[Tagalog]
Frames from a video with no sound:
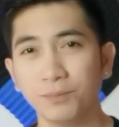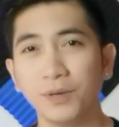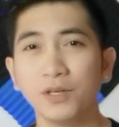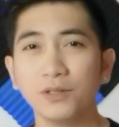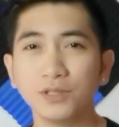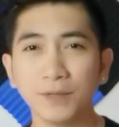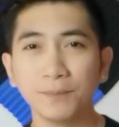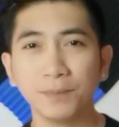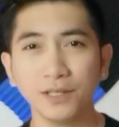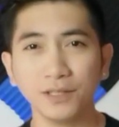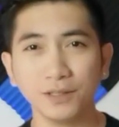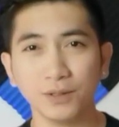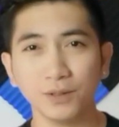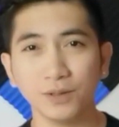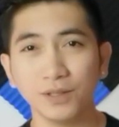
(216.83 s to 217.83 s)
Pero sa part
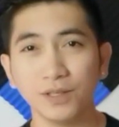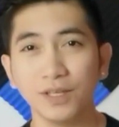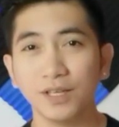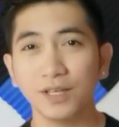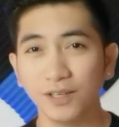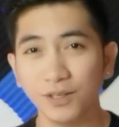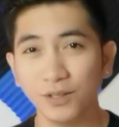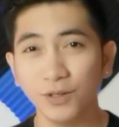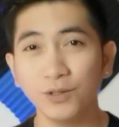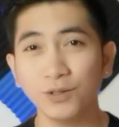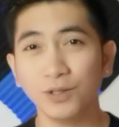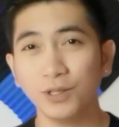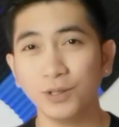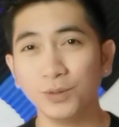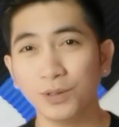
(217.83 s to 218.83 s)
ko, yun
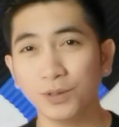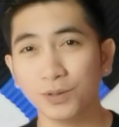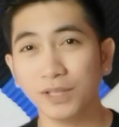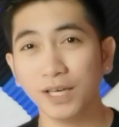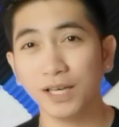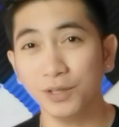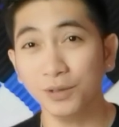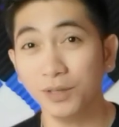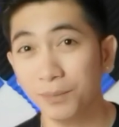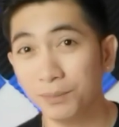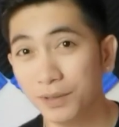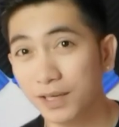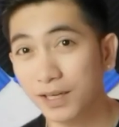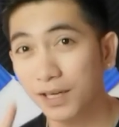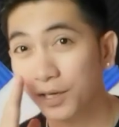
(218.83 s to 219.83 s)
yung kinuha ko dahil yun ang
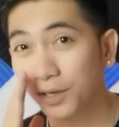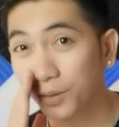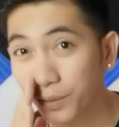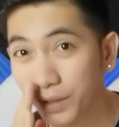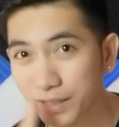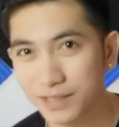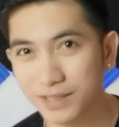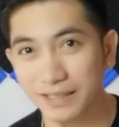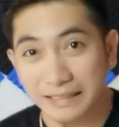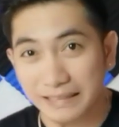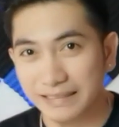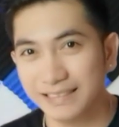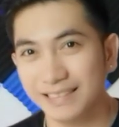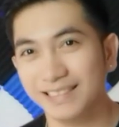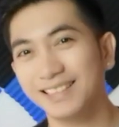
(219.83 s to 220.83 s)
pinaka-lowest.
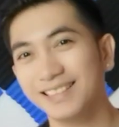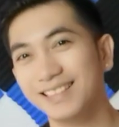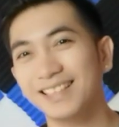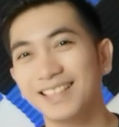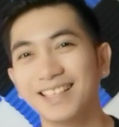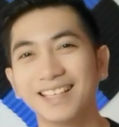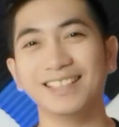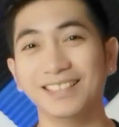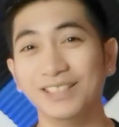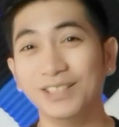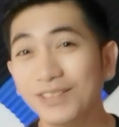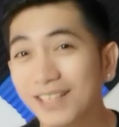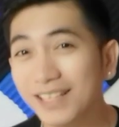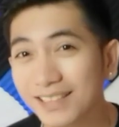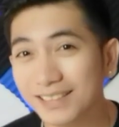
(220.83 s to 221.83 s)

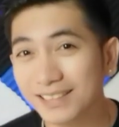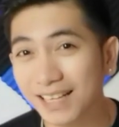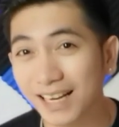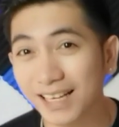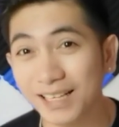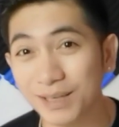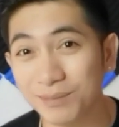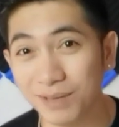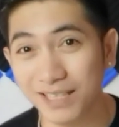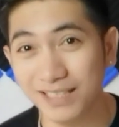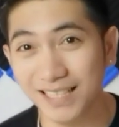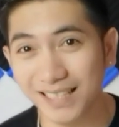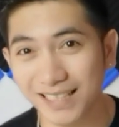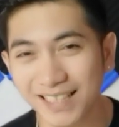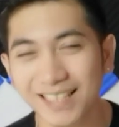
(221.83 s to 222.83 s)
Yun lang kaya ng
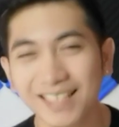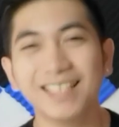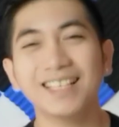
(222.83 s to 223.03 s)
budget.